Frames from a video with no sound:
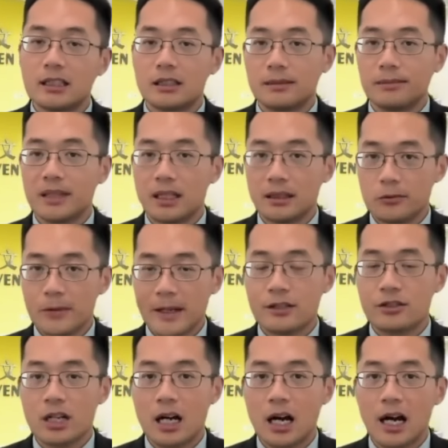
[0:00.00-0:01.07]
一个什么样的
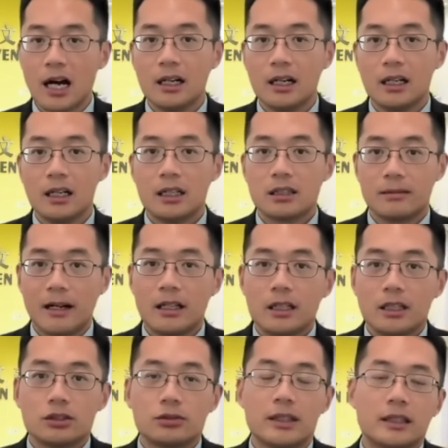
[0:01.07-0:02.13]
位置上啊？是吧？